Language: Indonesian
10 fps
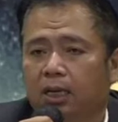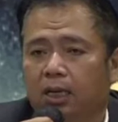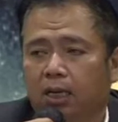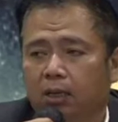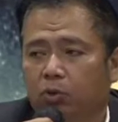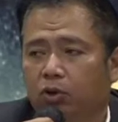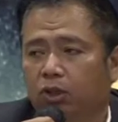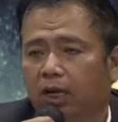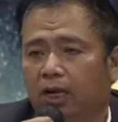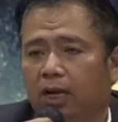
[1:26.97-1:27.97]
uh, ibu
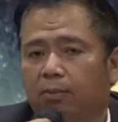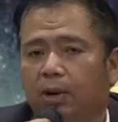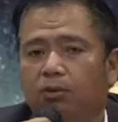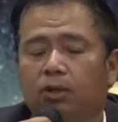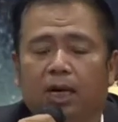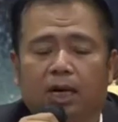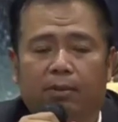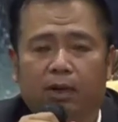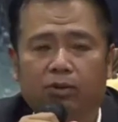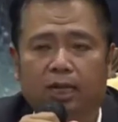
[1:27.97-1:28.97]
kota negara baru dengan
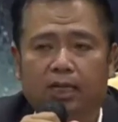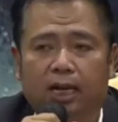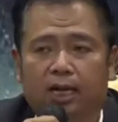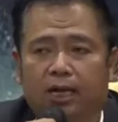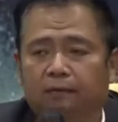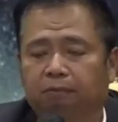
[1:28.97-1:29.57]
nama Nusantara.